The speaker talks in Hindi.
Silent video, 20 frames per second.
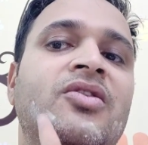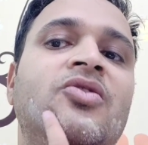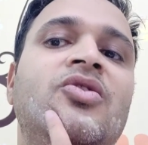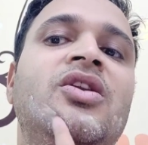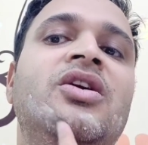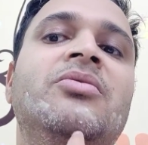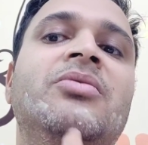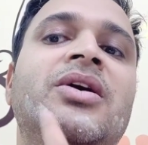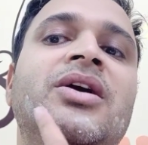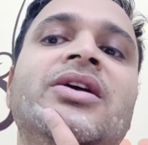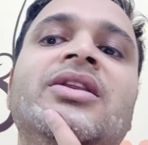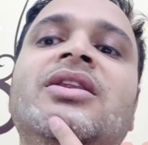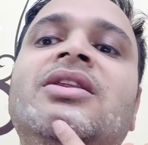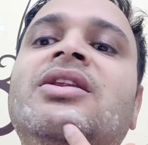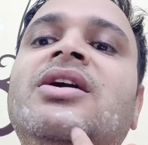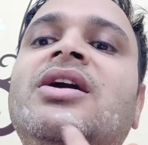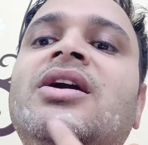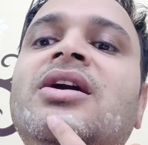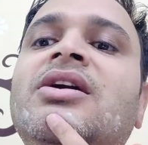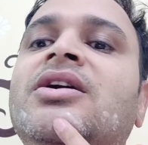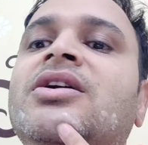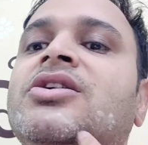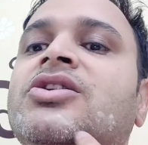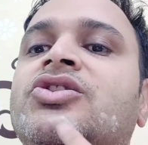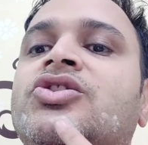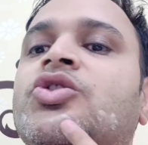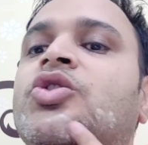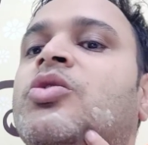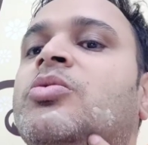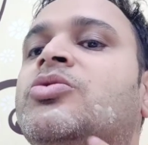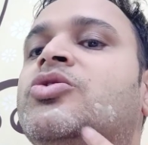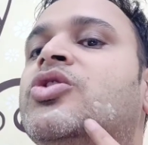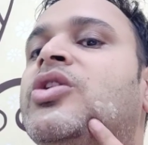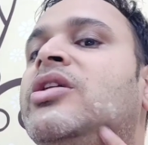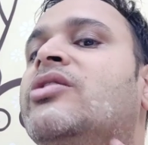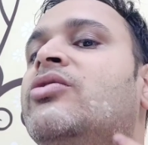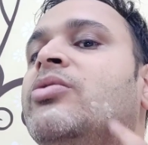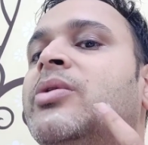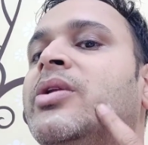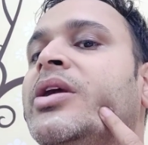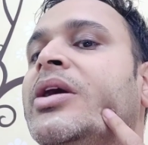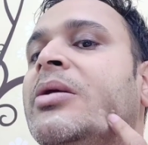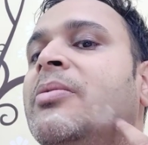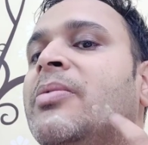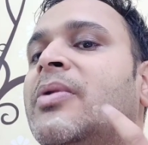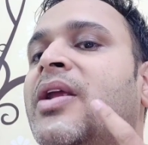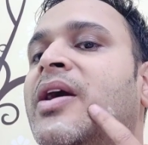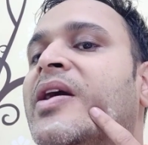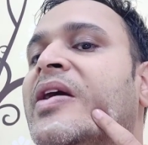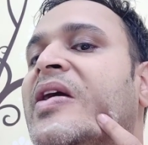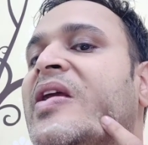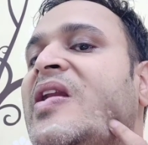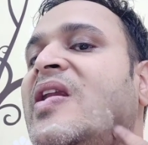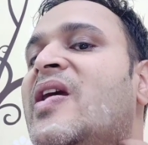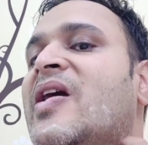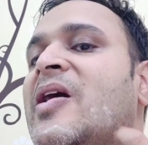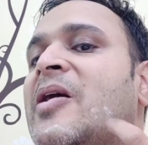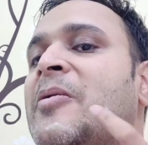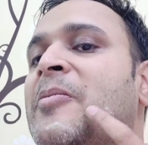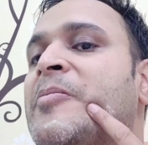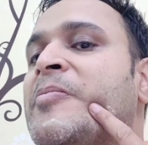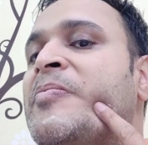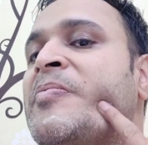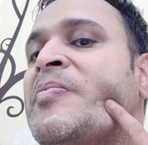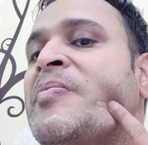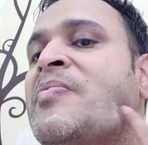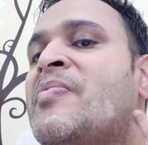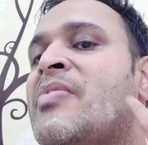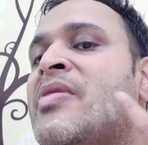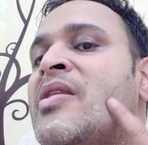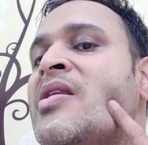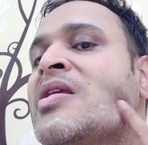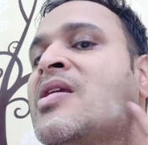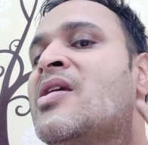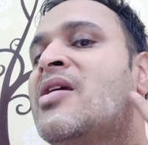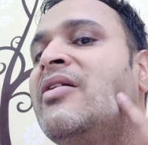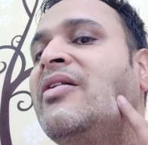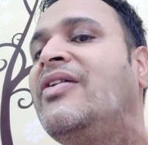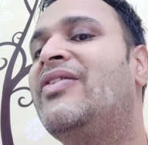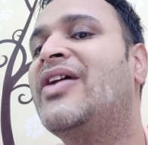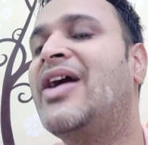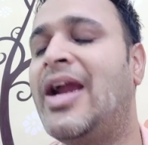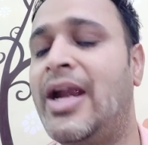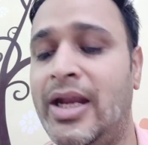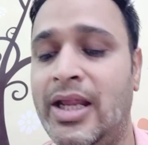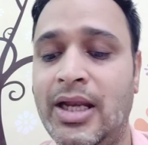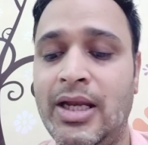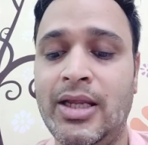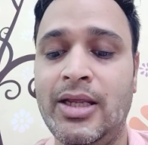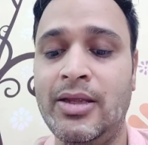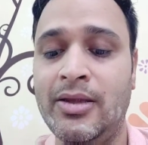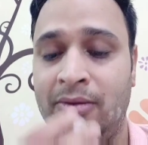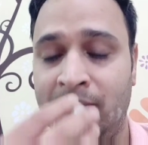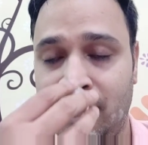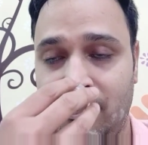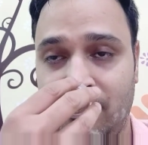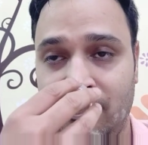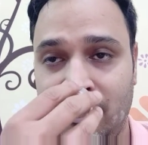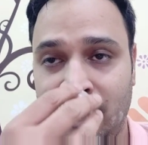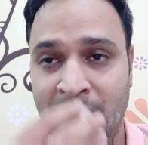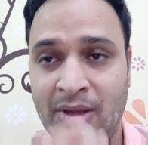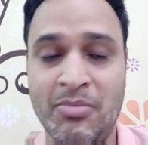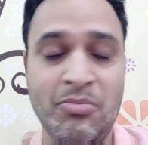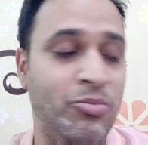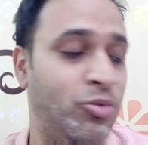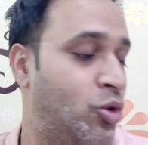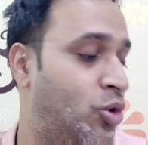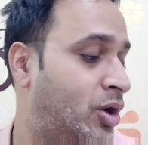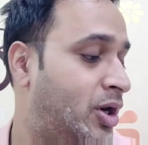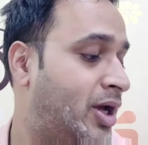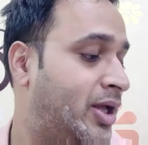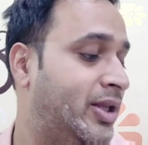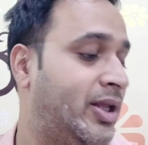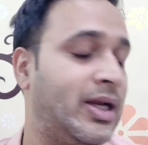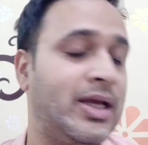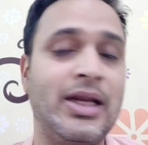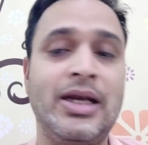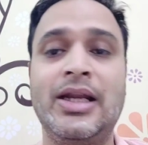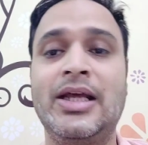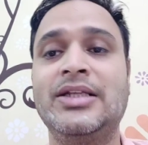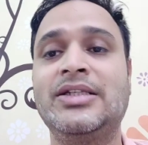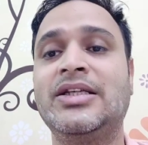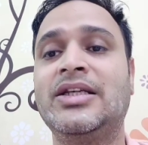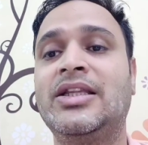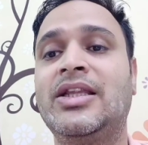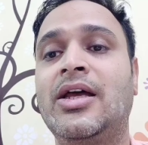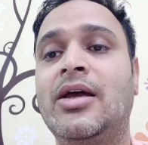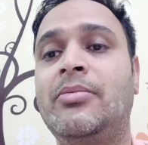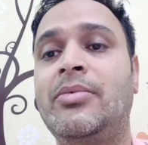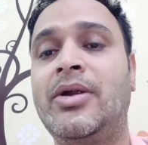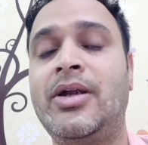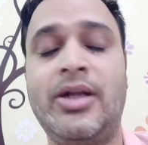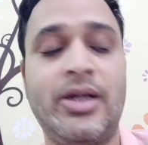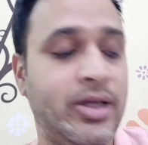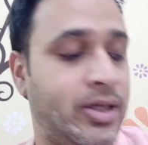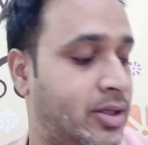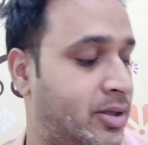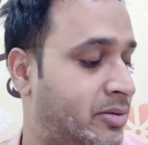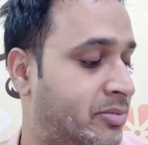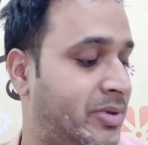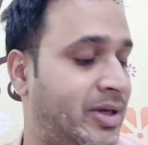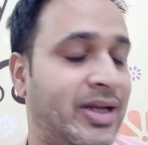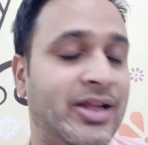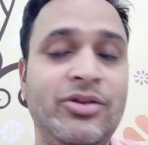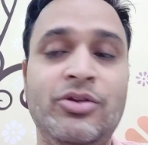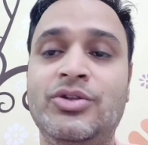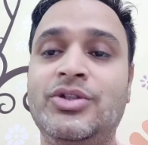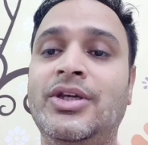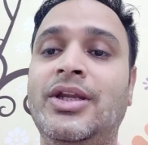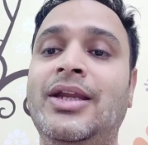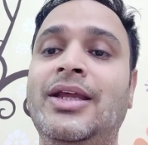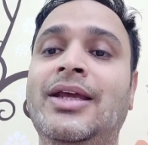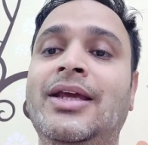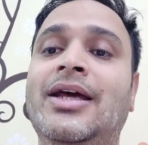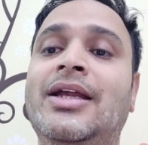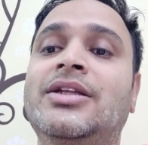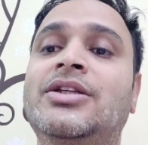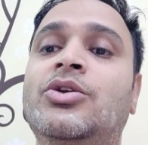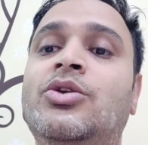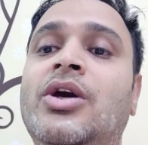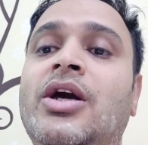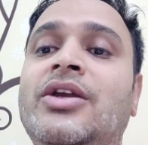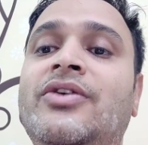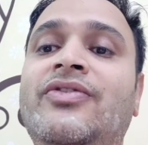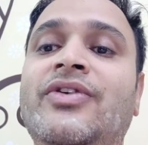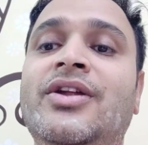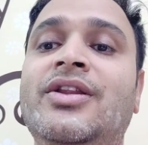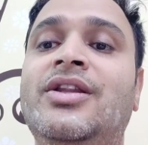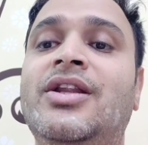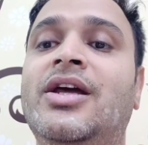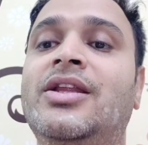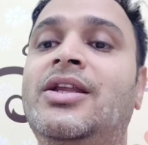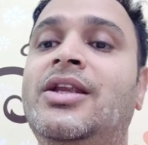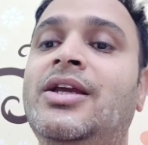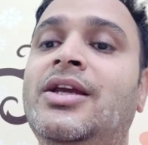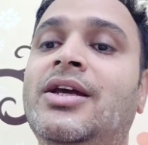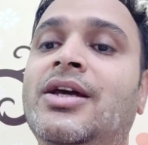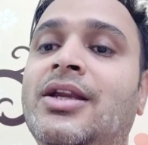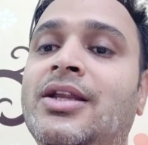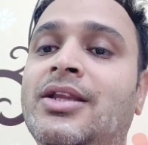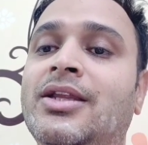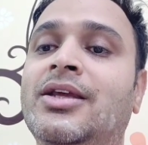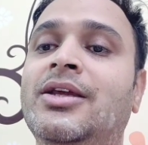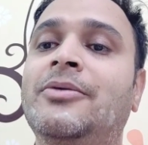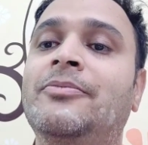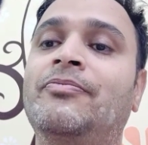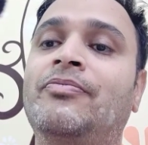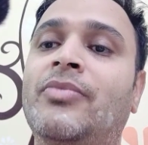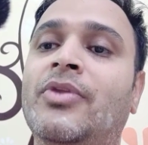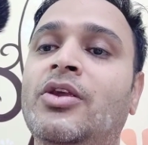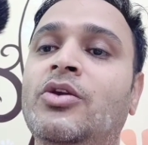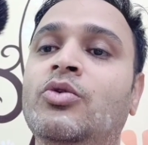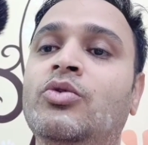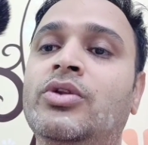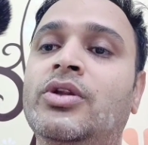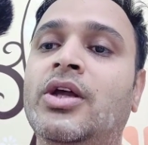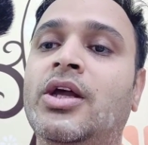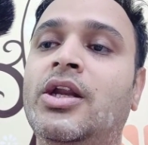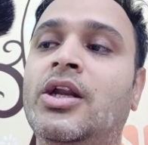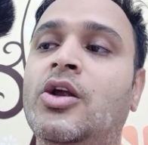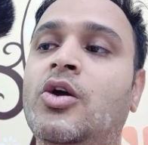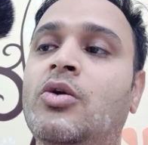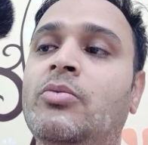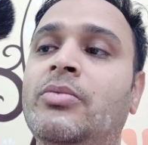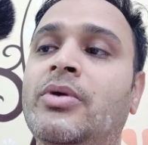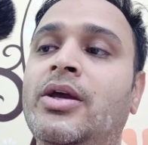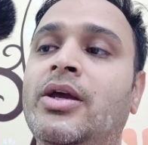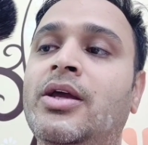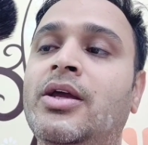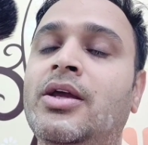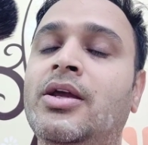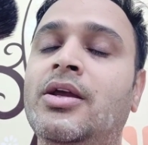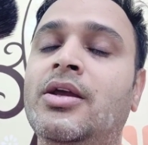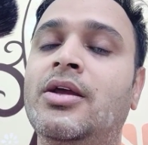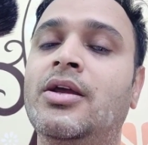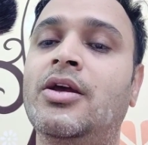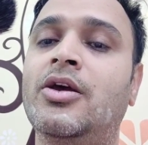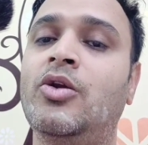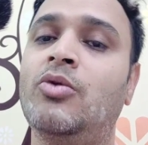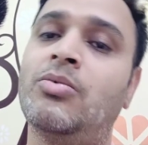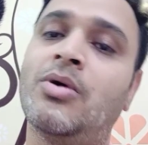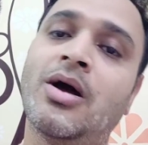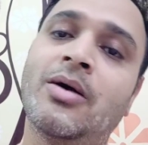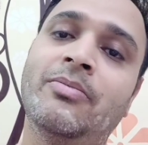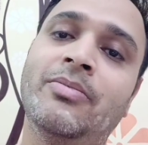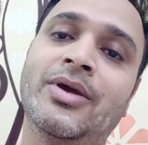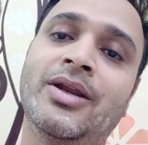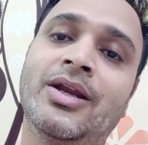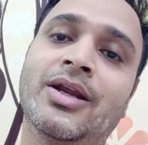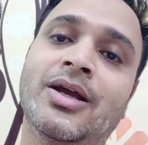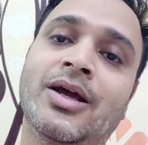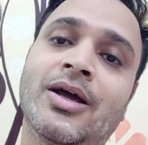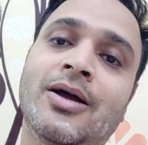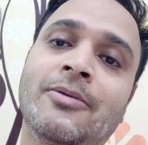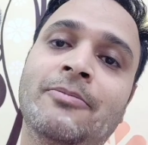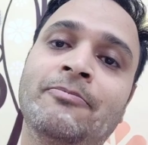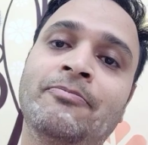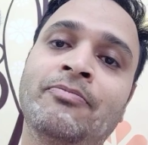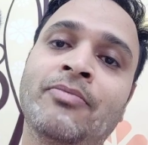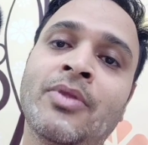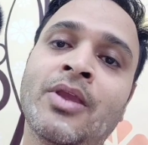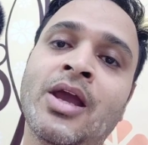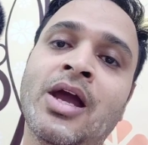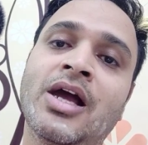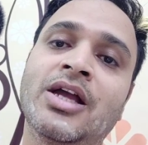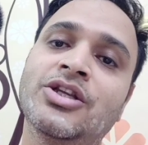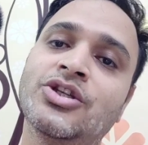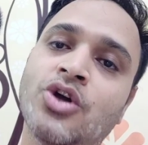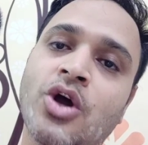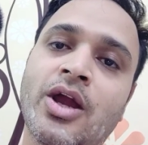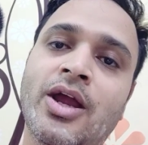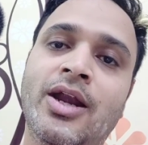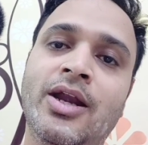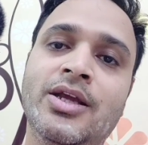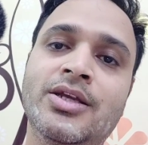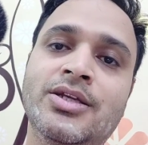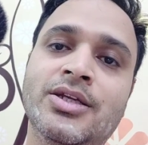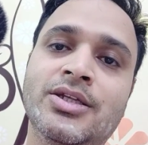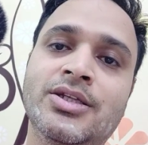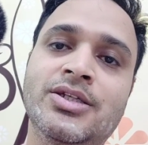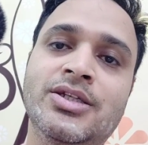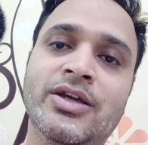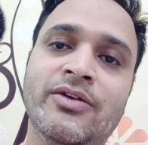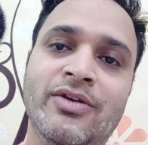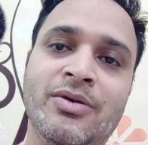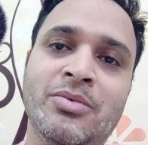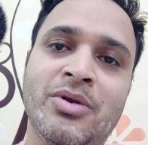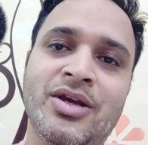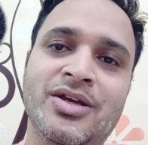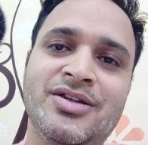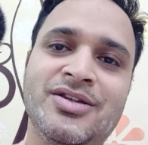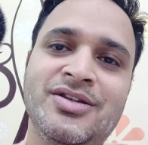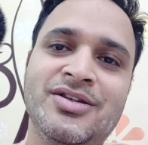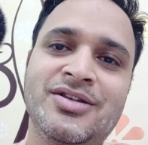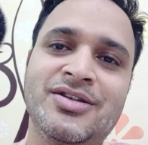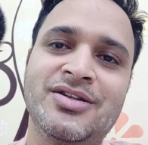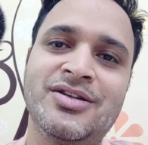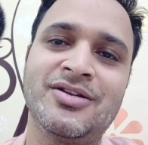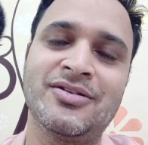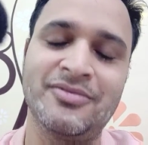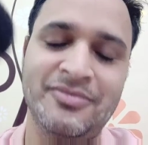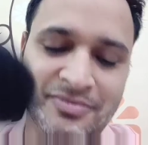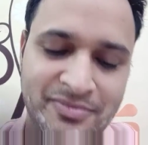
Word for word: तो लगभग इतना सोप जो है वो मैंने अप्लाई कर लिया ऐसा आइडियली बोल लादर करना चाहिए था बट मैंने सोचा नहीं यार चलो आज फेस लादरिंग करते हैं यूज़ कर रहा हूँ मैं रुबाब मैन का Joy Edition shaving brush.